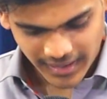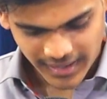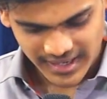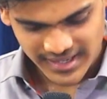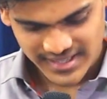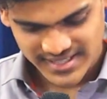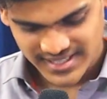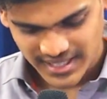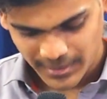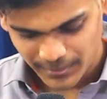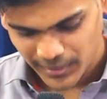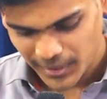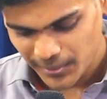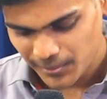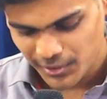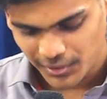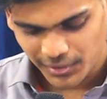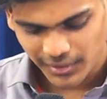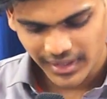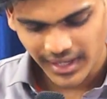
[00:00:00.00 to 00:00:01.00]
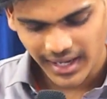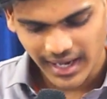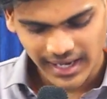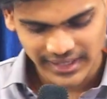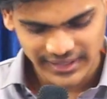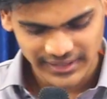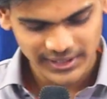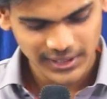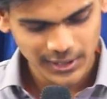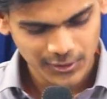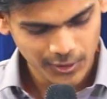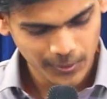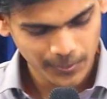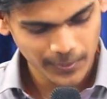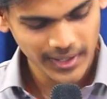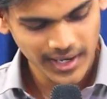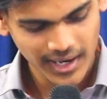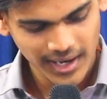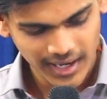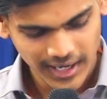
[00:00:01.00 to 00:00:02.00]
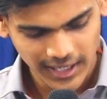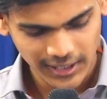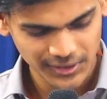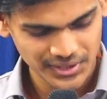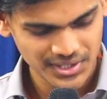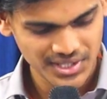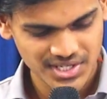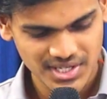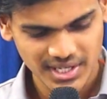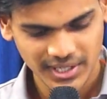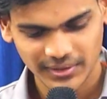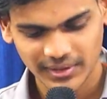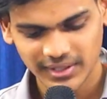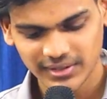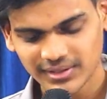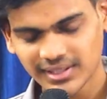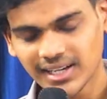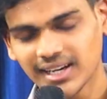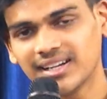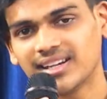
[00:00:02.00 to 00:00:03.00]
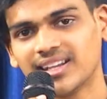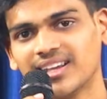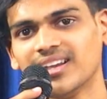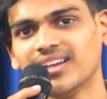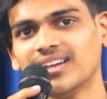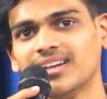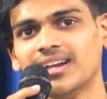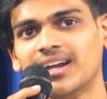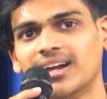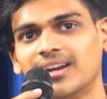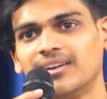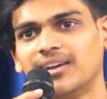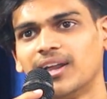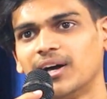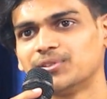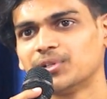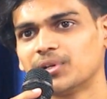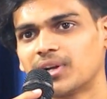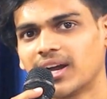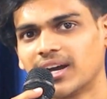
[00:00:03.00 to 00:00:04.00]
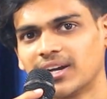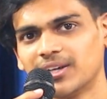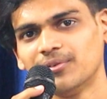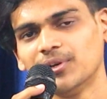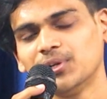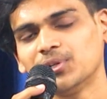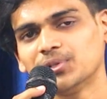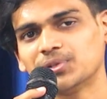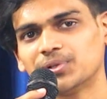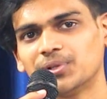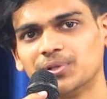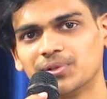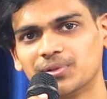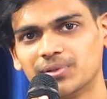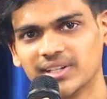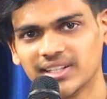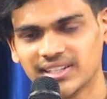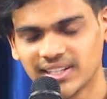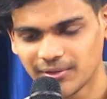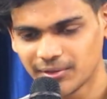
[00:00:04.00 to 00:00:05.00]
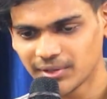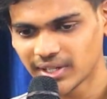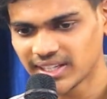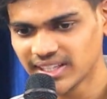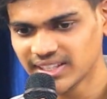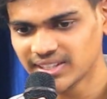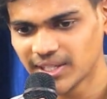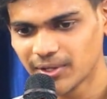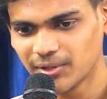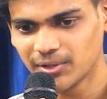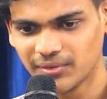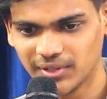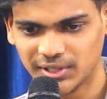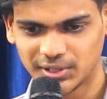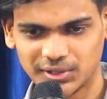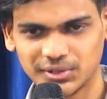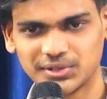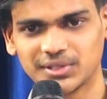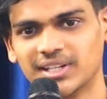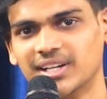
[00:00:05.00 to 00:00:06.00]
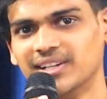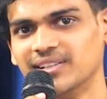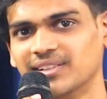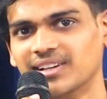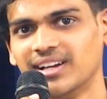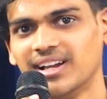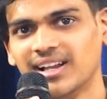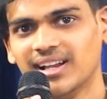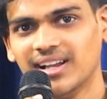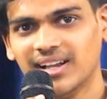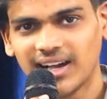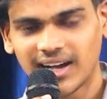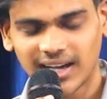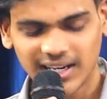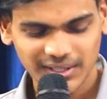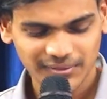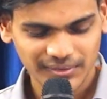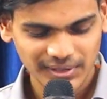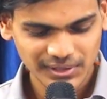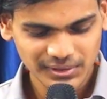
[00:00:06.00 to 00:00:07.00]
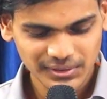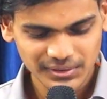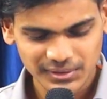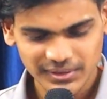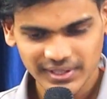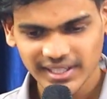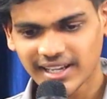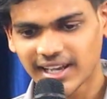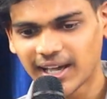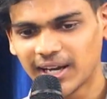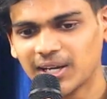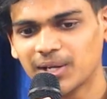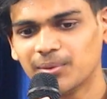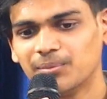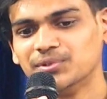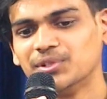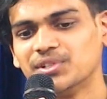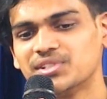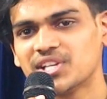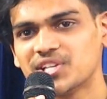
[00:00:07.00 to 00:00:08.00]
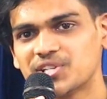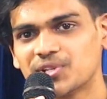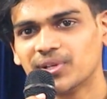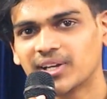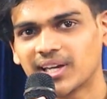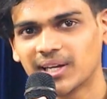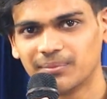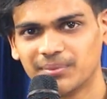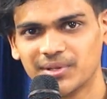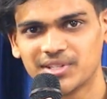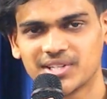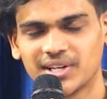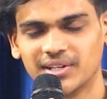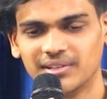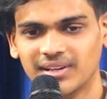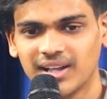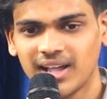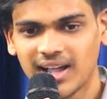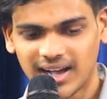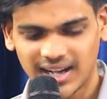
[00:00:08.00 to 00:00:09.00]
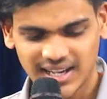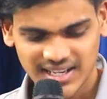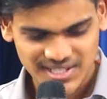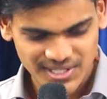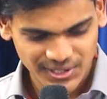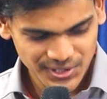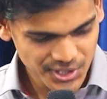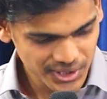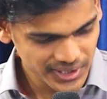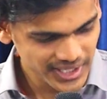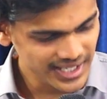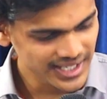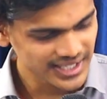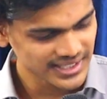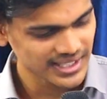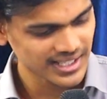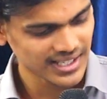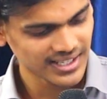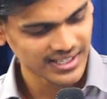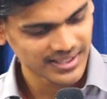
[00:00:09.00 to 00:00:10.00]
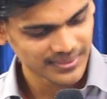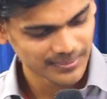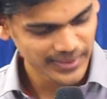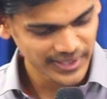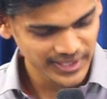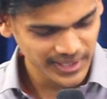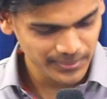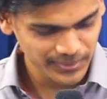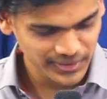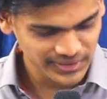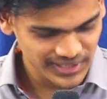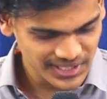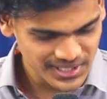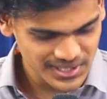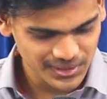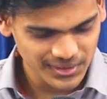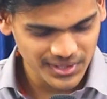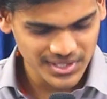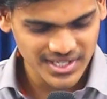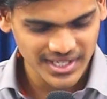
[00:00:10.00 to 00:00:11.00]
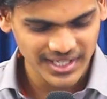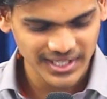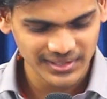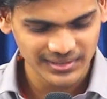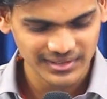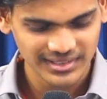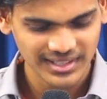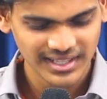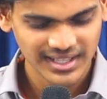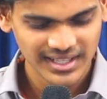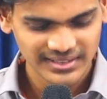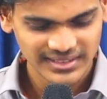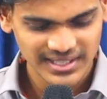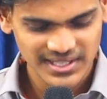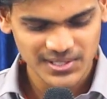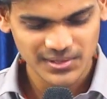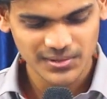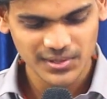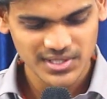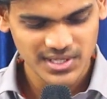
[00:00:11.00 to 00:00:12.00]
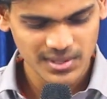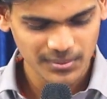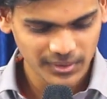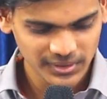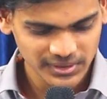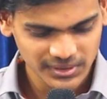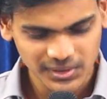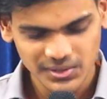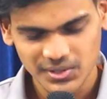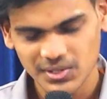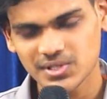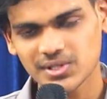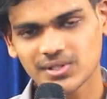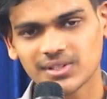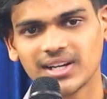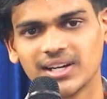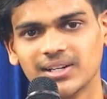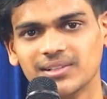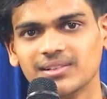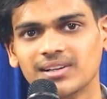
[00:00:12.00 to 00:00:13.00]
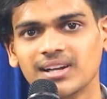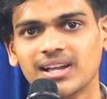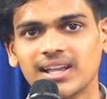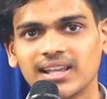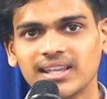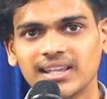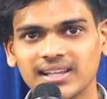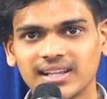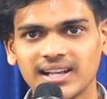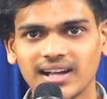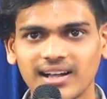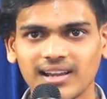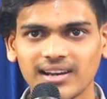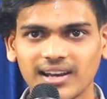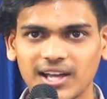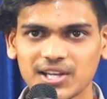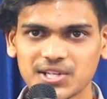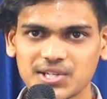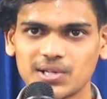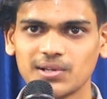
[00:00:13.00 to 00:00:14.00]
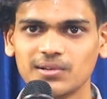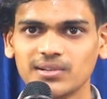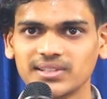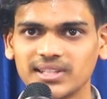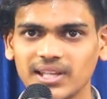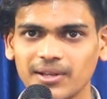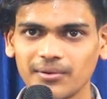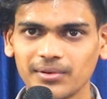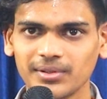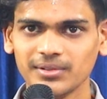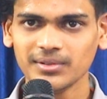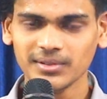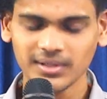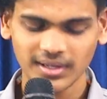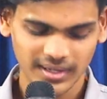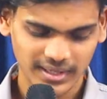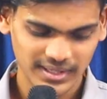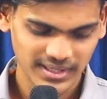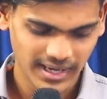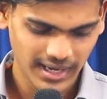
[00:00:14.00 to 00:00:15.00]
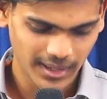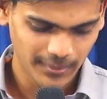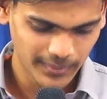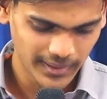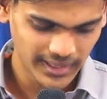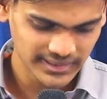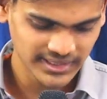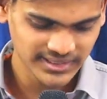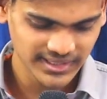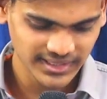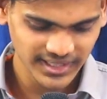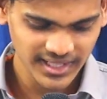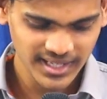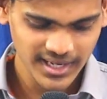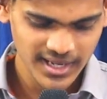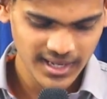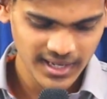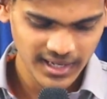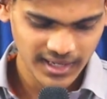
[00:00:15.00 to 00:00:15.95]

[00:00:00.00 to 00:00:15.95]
ఆ సమయంలో కూడా ఆ రీతిగా గొప్పగా ఆలోచించాడు ఎందుకంటే నాతో కడ వరకు తోడుకుంటే దేవుడు అని దేవుడు వెతుకుతున్నాడు అలా వెతుకుతుంటే కళ్ళ ముందు శిష్యుడు కనిపించాడు ఆ శిష్యుడే కదా మరియమ్మను తీసుకొచ్చాడు తీసుకొచ్చి మొత్తం చూసుకున్నాడు ఇంకా లాస్ట్లో దేవుడు ఆ బాధ్యతని